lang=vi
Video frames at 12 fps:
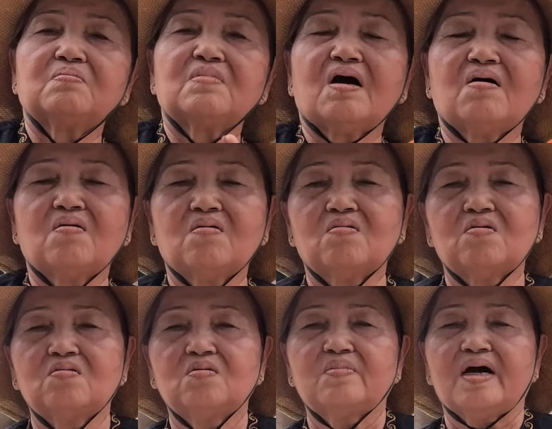
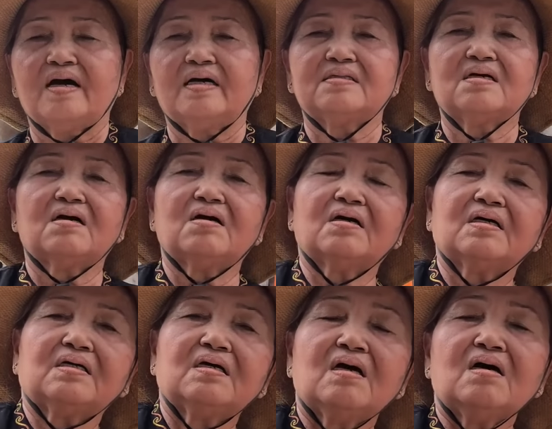bầu bà
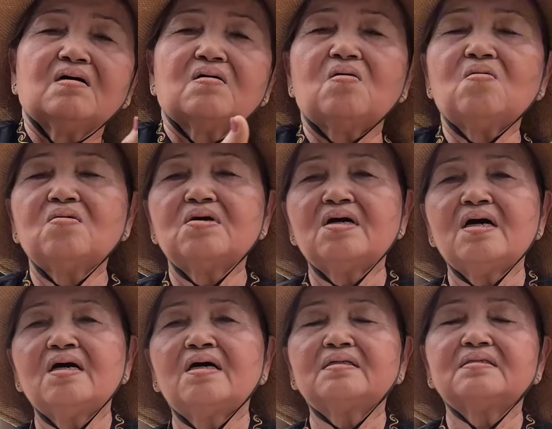thời cứu
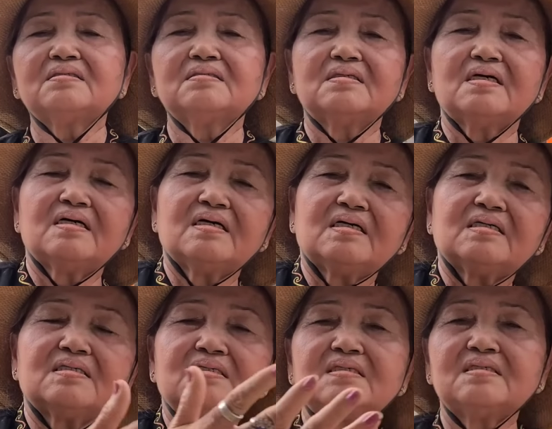hết à,